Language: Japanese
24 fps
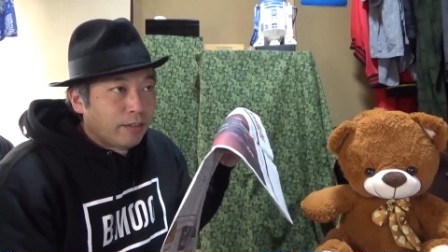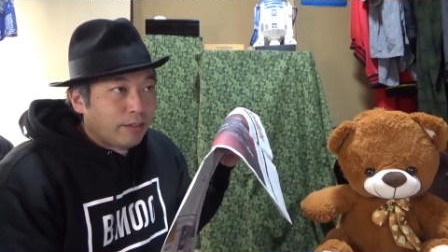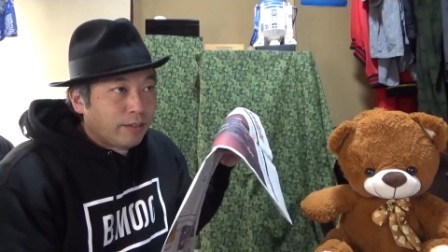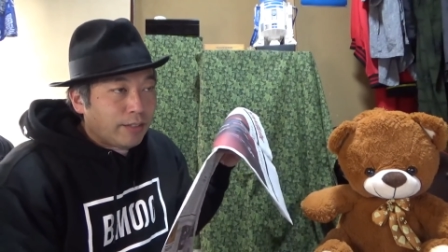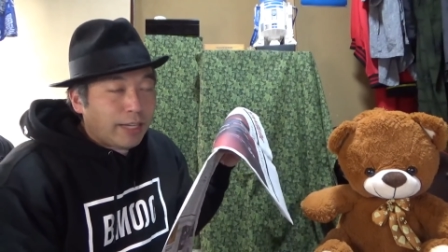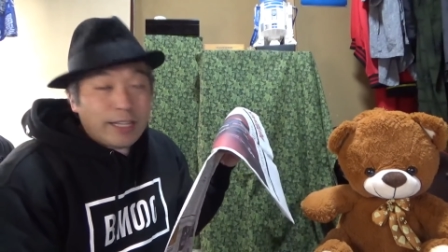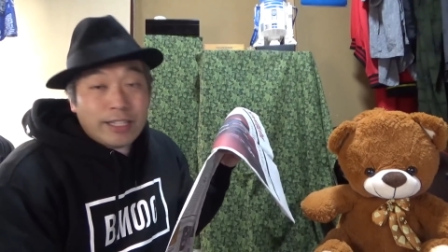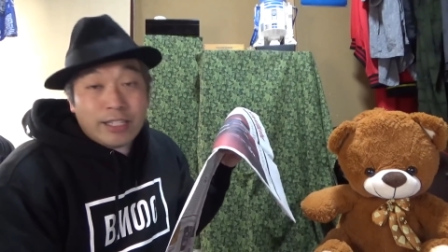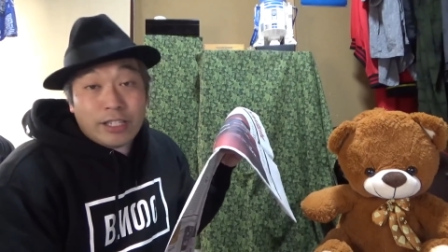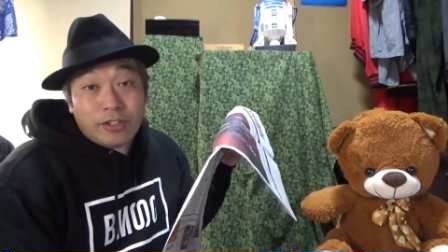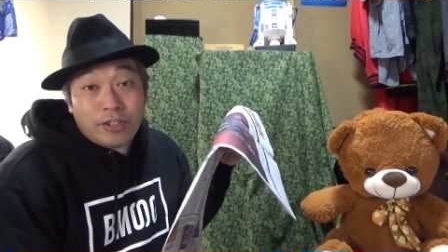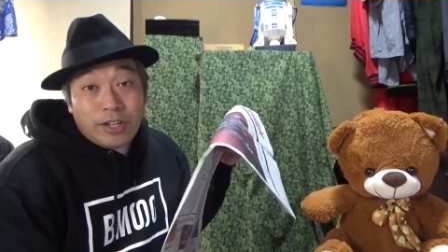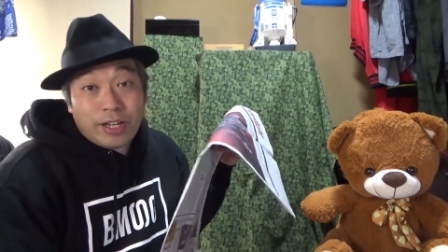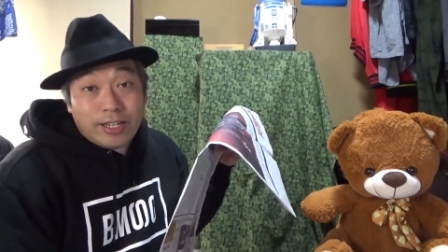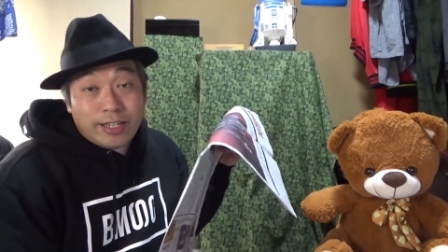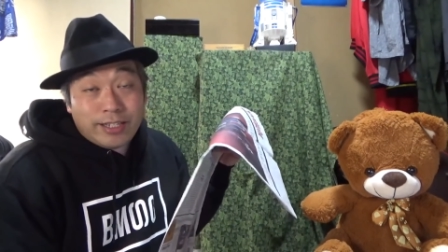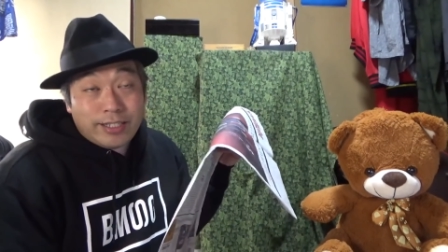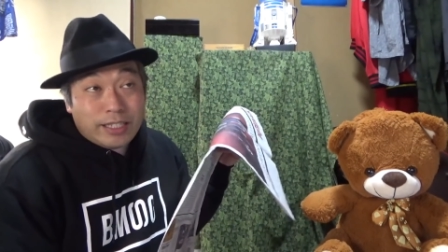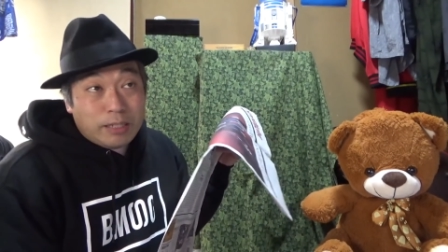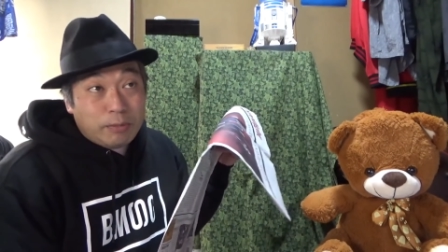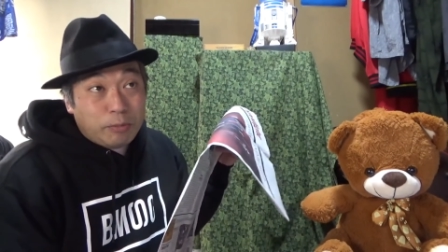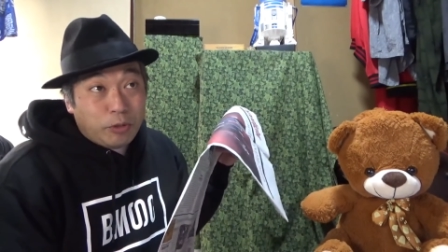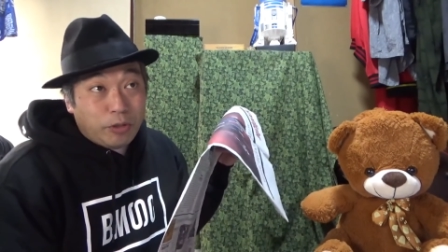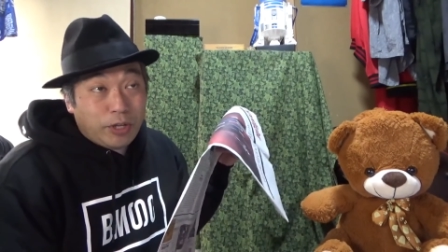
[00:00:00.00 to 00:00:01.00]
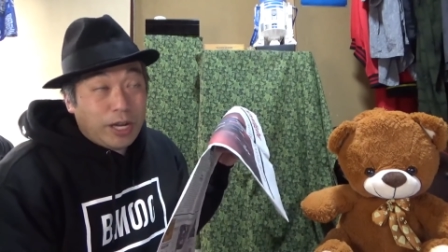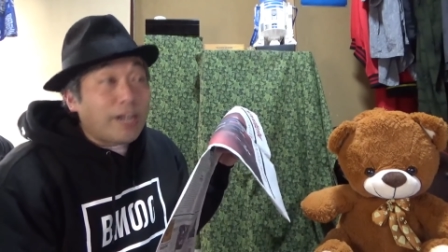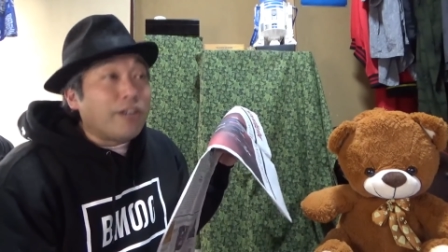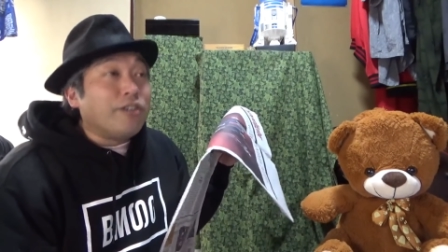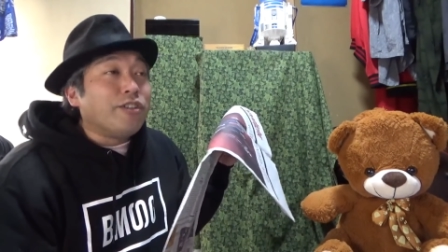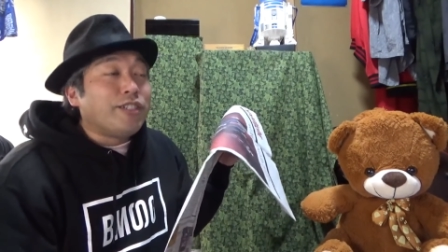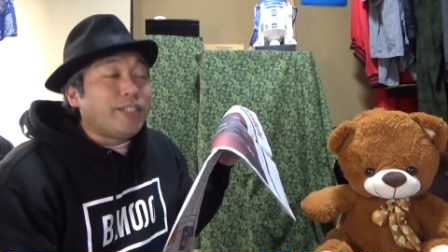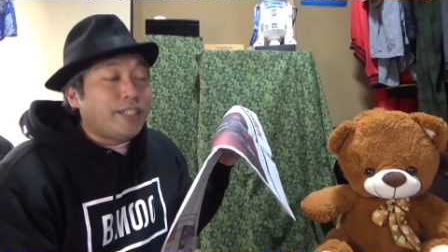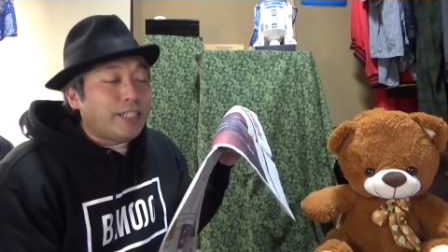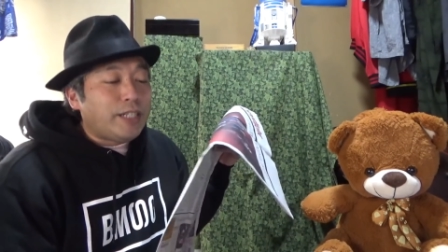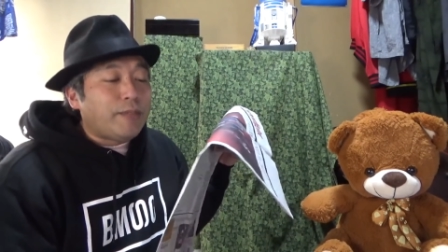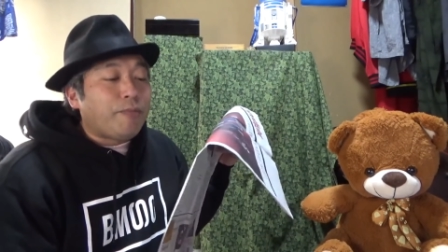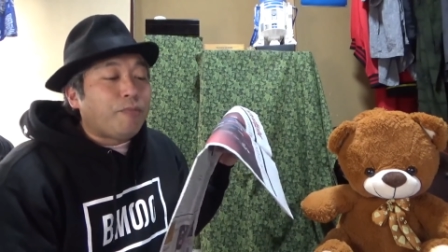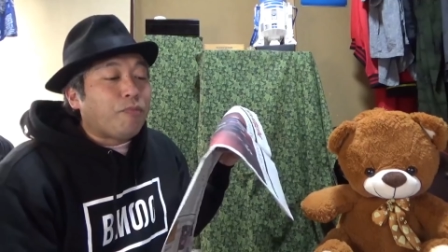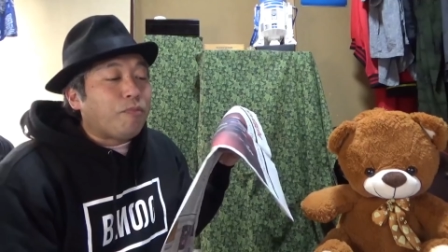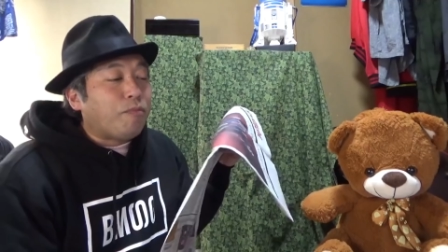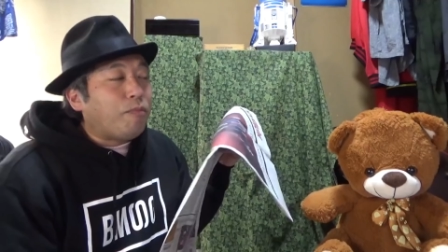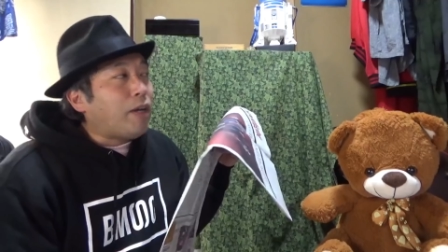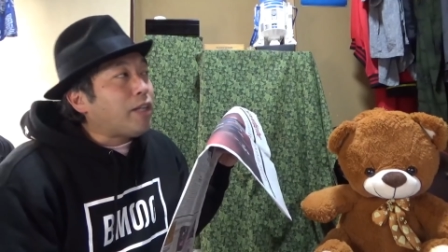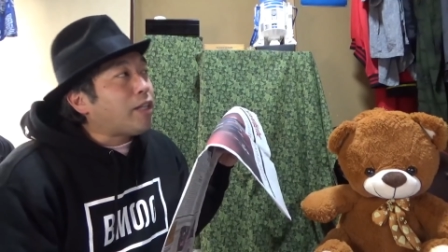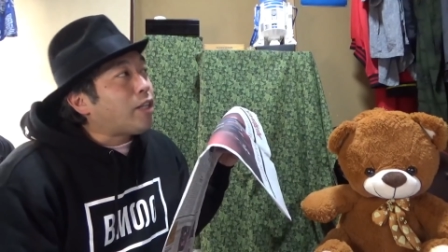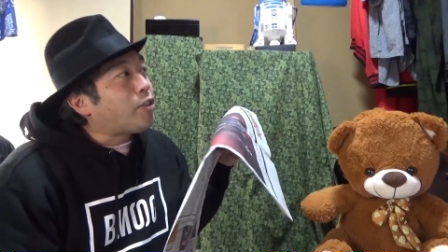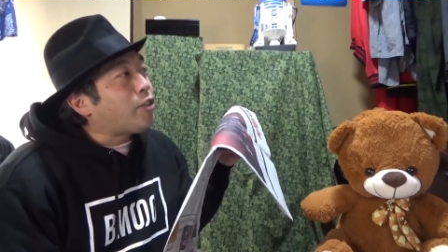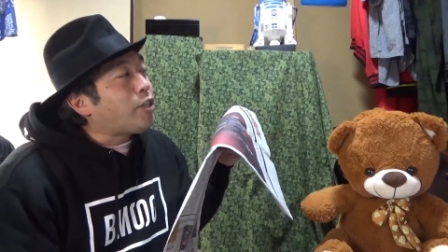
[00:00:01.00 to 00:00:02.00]
感じの話もあるし、
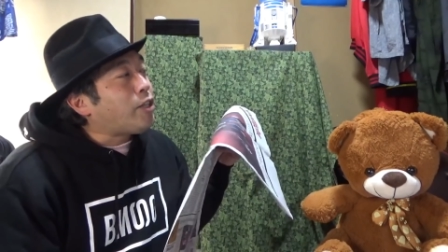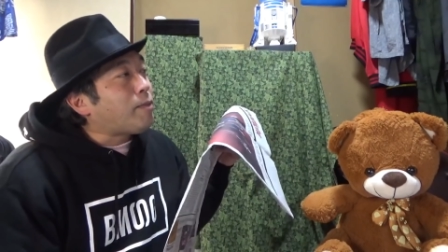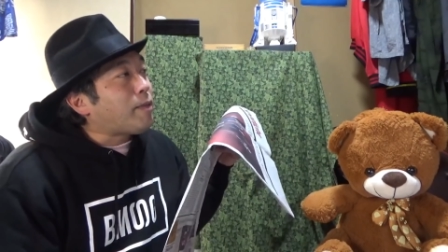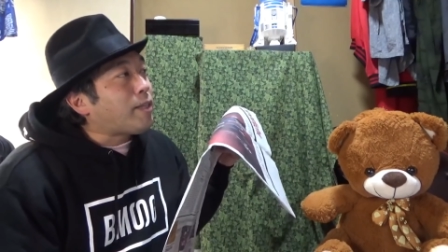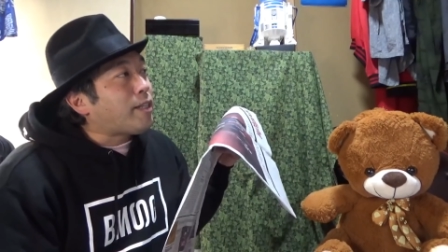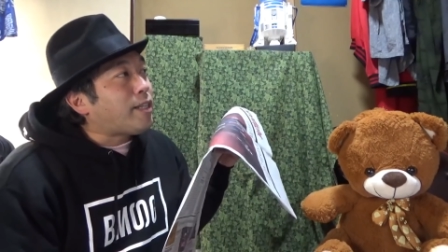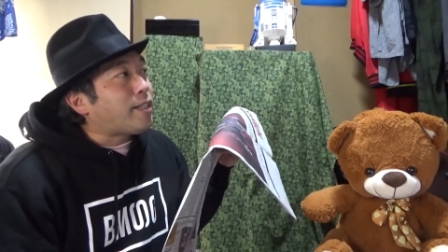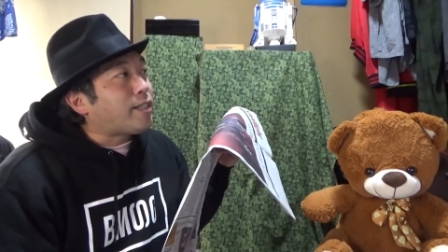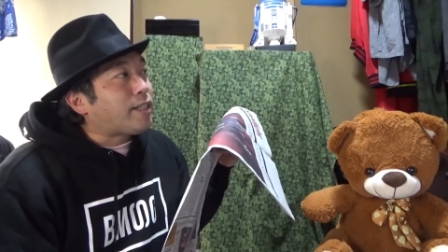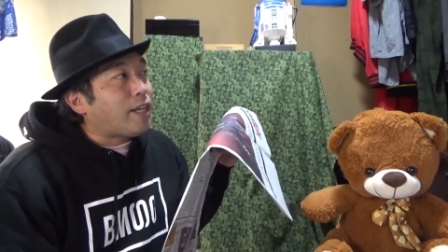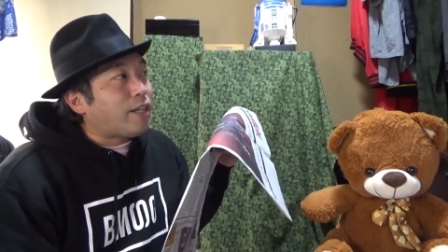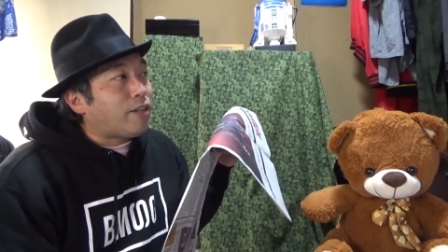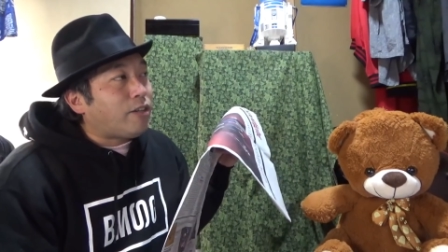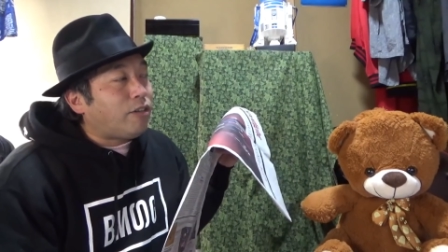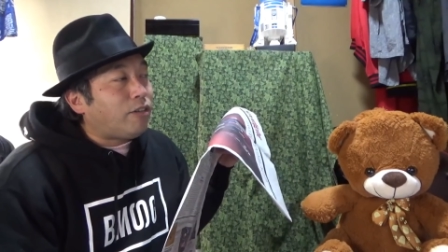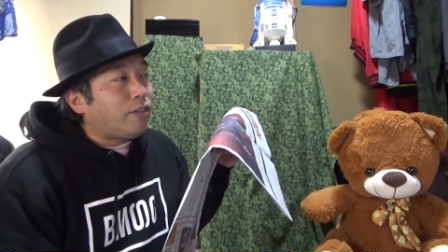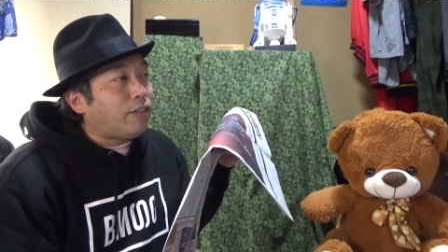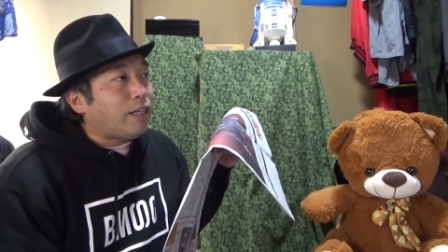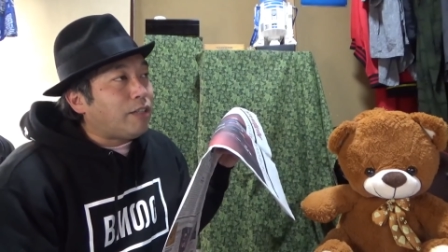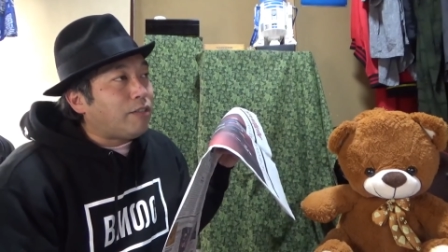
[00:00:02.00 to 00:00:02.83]
まあ、例えばですけど、